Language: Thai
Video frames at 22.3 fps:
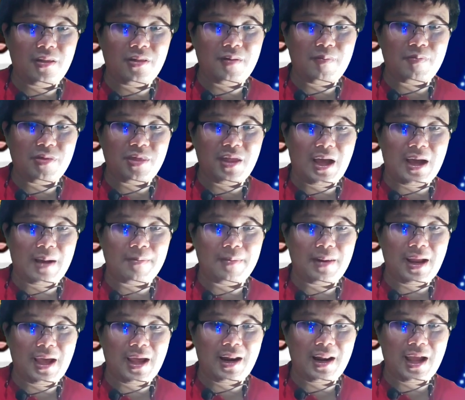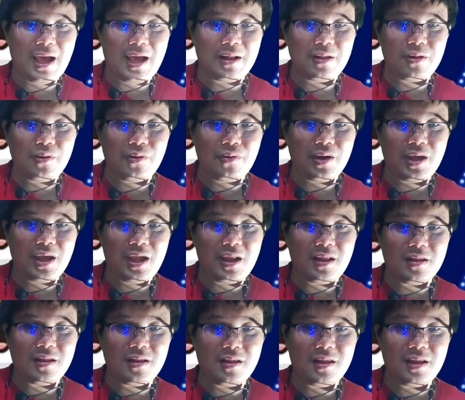113 ล้านล้านโท
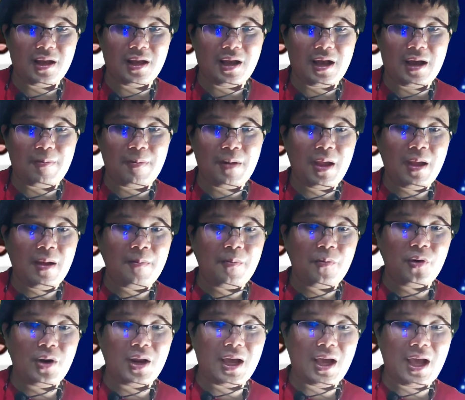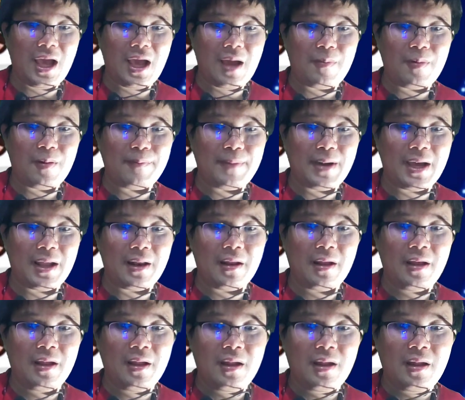เค็นนะครับ มูลค่าประมาณ
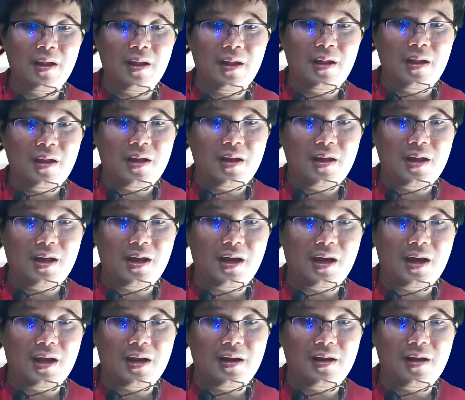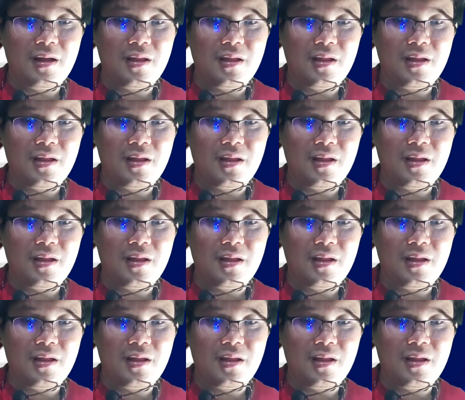อ่า